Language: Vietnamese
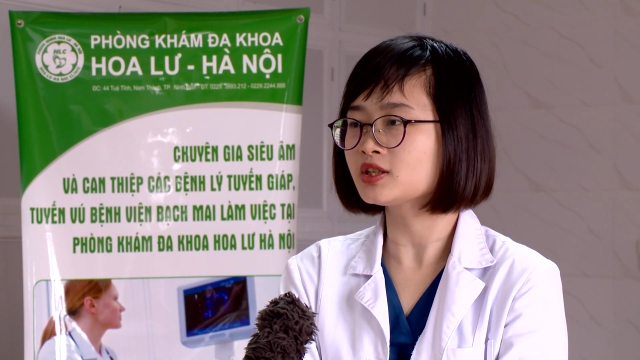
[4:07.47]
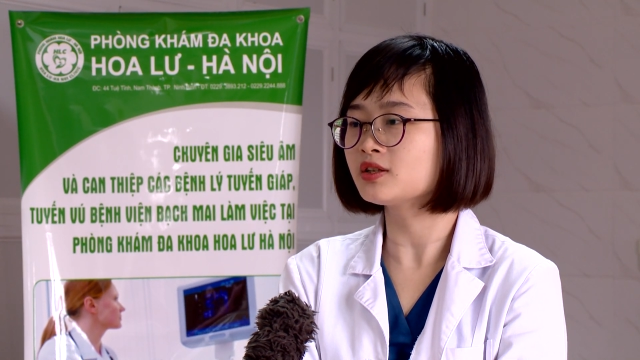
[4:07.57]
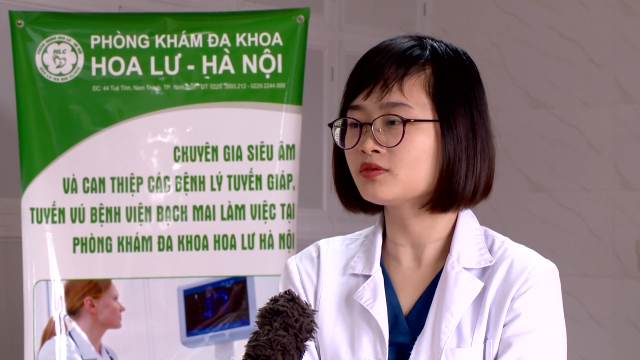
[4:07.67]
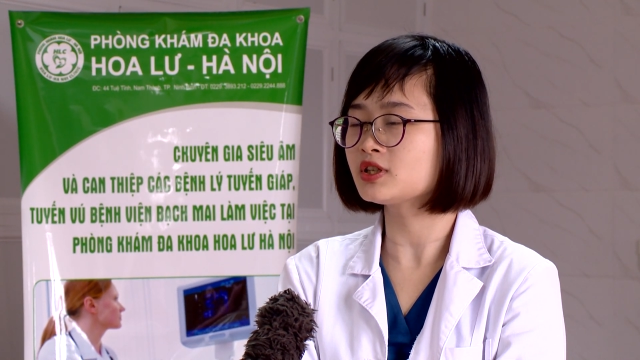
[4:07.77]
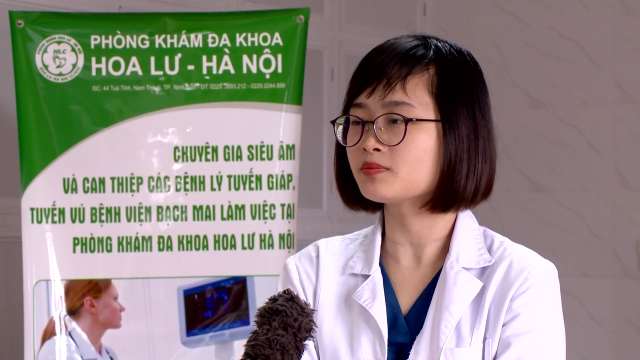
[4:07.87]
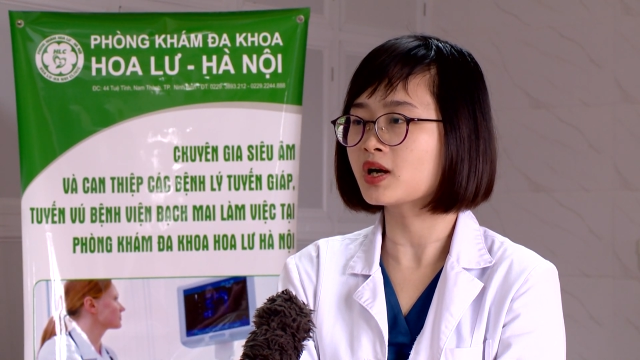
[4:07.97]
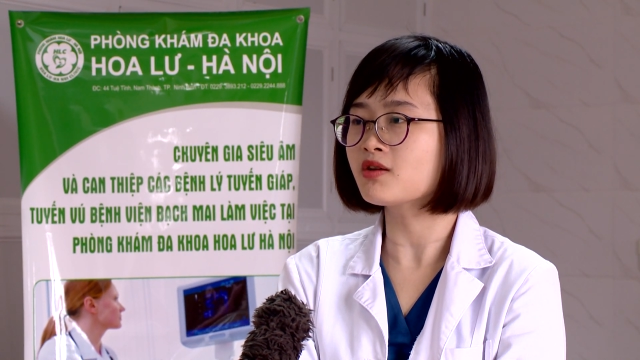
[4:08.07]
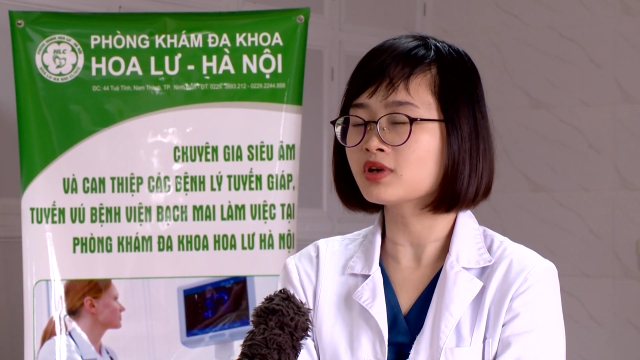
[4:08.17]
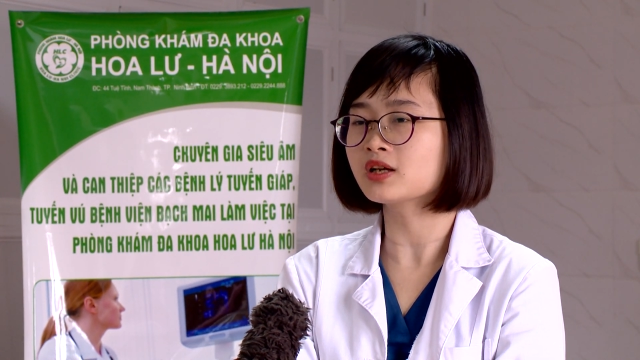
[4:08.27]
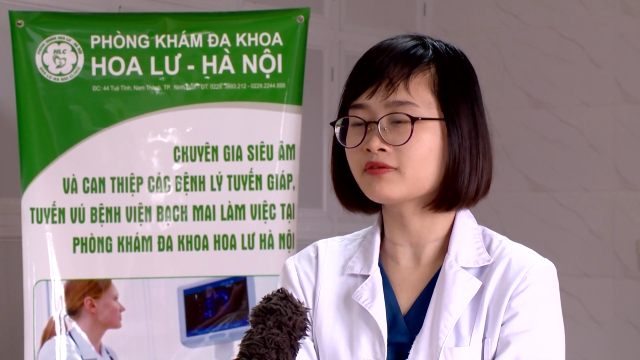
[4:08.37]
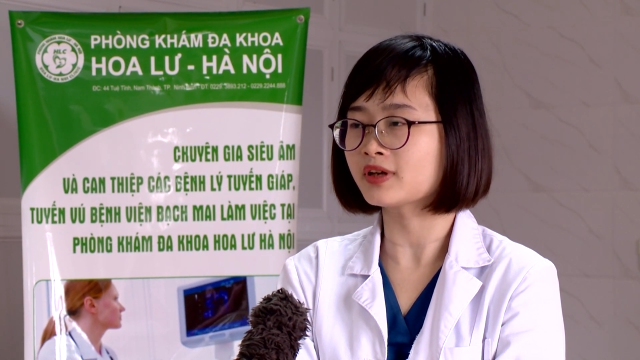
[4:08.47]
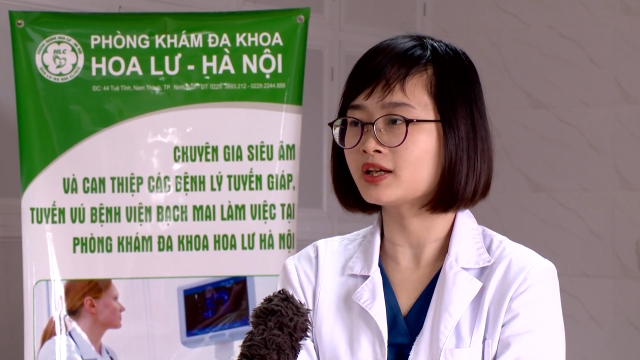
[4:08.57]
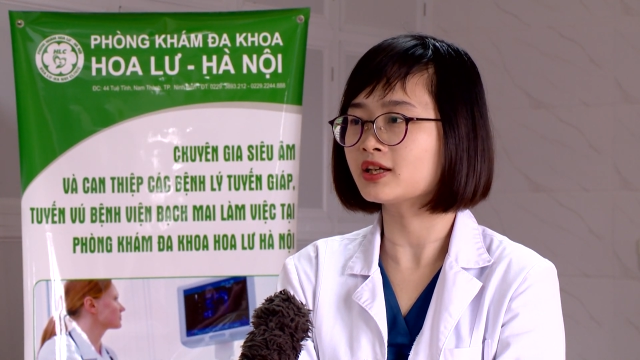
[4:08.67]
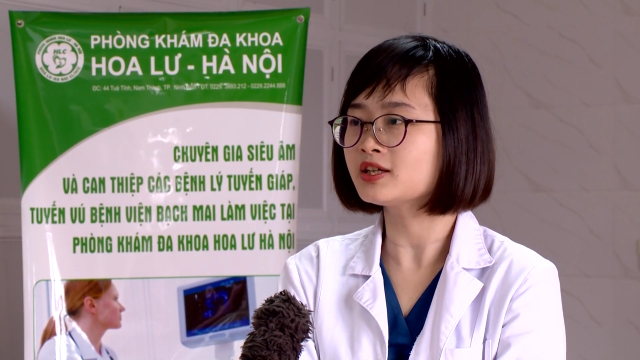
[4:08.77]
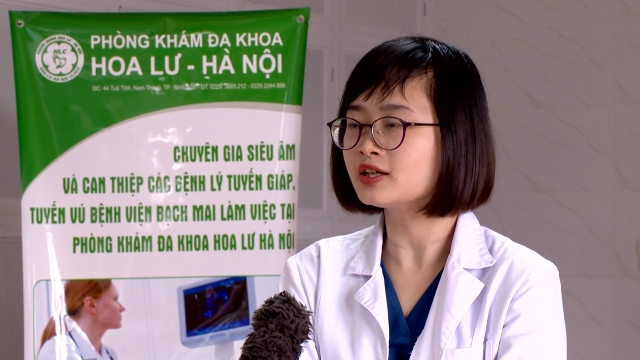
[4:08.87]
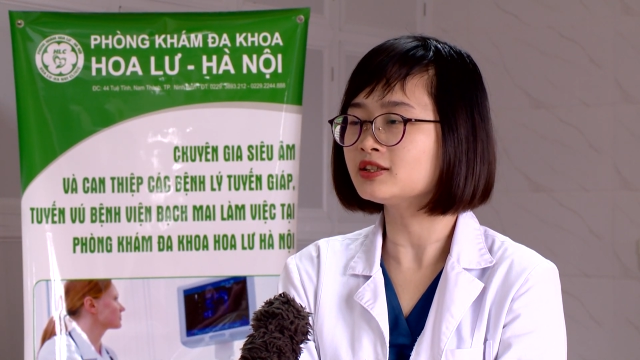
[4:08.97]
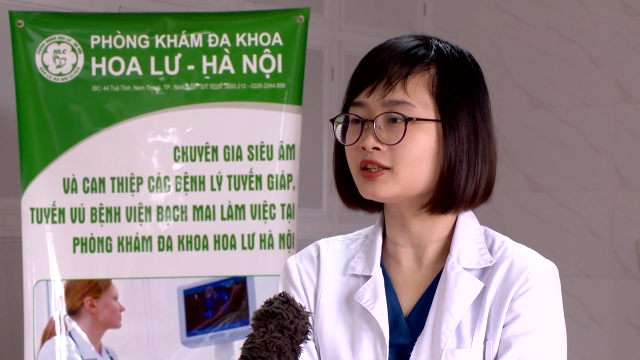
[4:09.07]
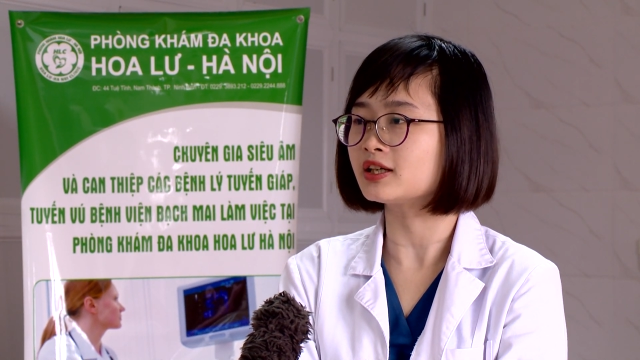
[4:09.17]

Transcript: trình điều trị mà không cần phải kiêng gì